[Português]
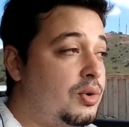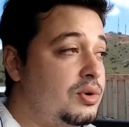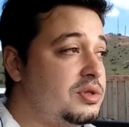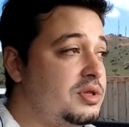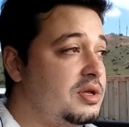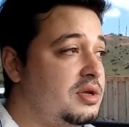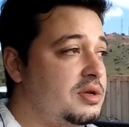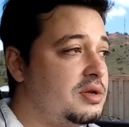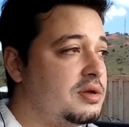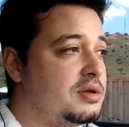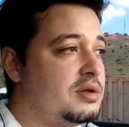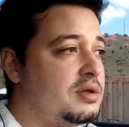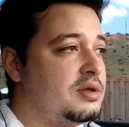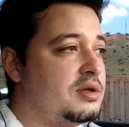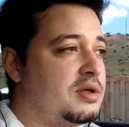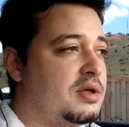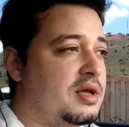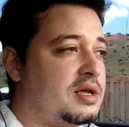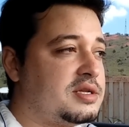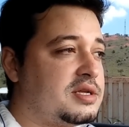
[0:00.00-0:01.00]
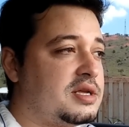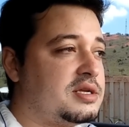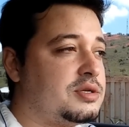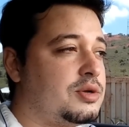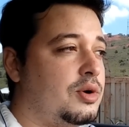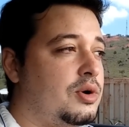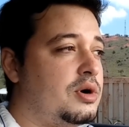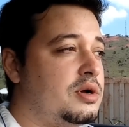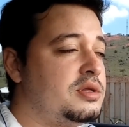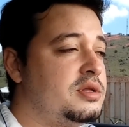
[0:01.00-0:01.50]
ontem
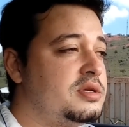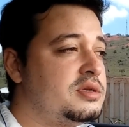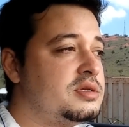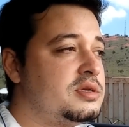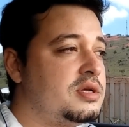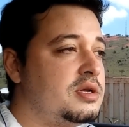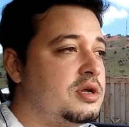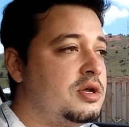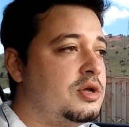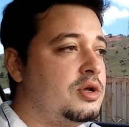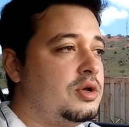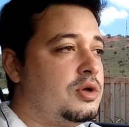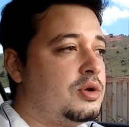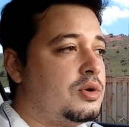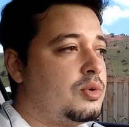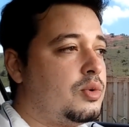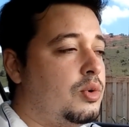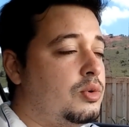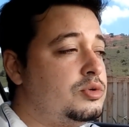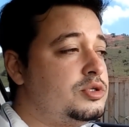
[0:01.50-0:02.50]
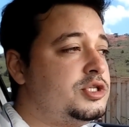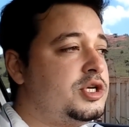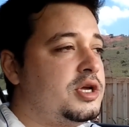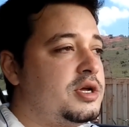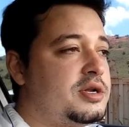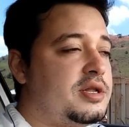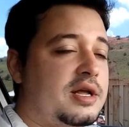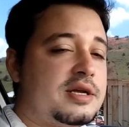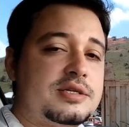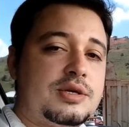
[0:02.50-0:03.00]
essas rodas. Com o
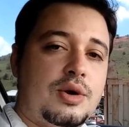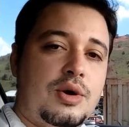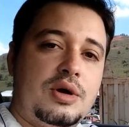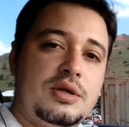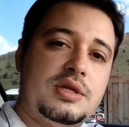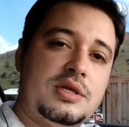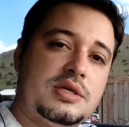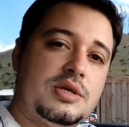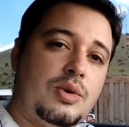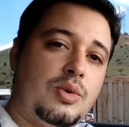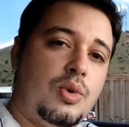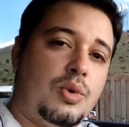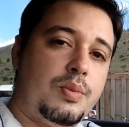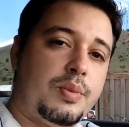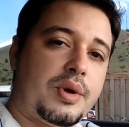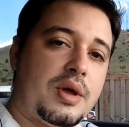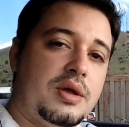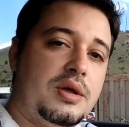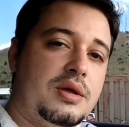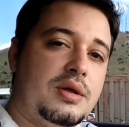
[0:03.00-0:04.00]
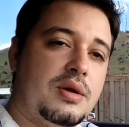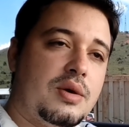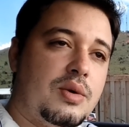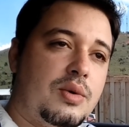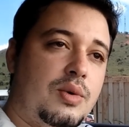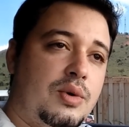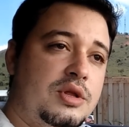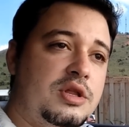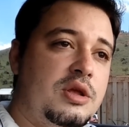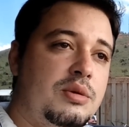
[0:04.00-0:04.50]
dinheiro das rodas, eu comprei
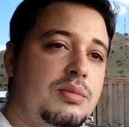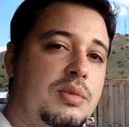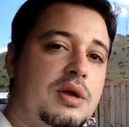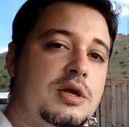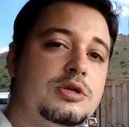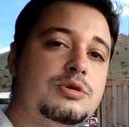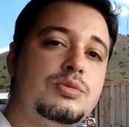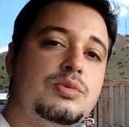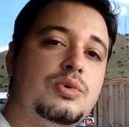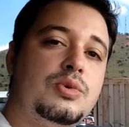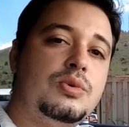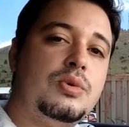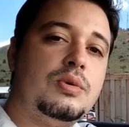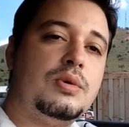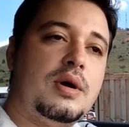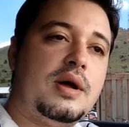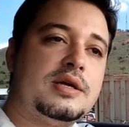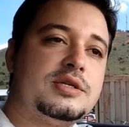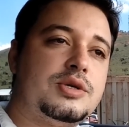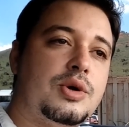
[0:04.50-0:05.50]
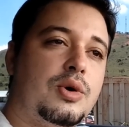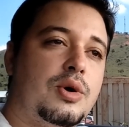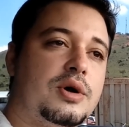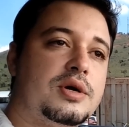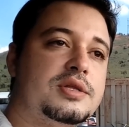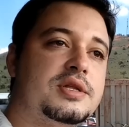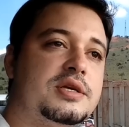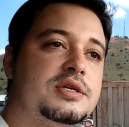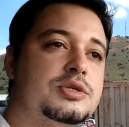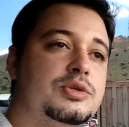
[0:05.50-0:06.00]
ontem mesmo as
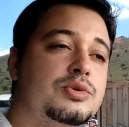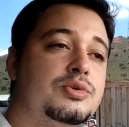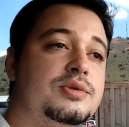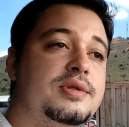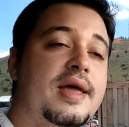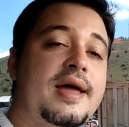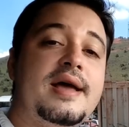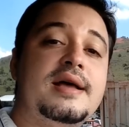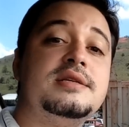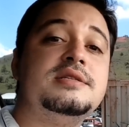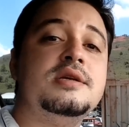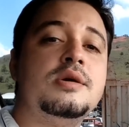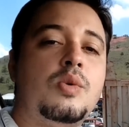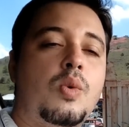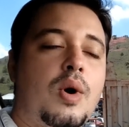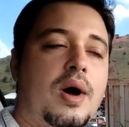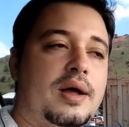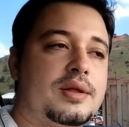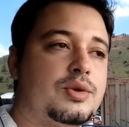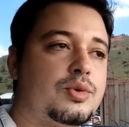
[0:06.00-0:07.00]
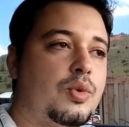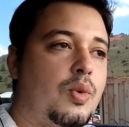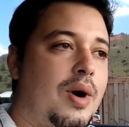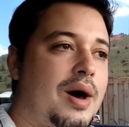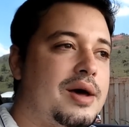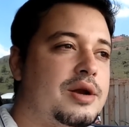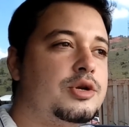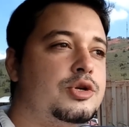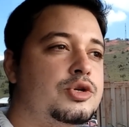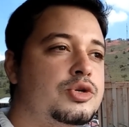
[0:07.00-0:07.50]
rodas do DS4, o
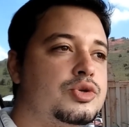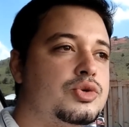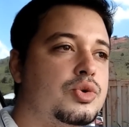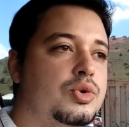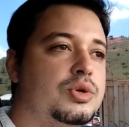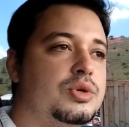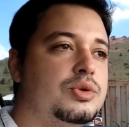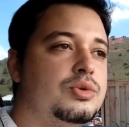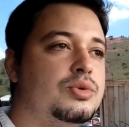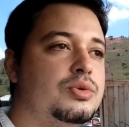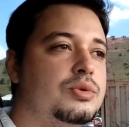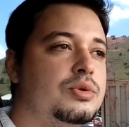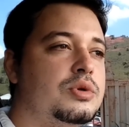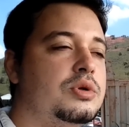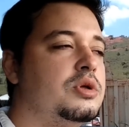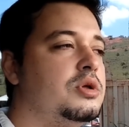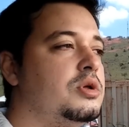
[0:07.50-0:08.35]
aro 18.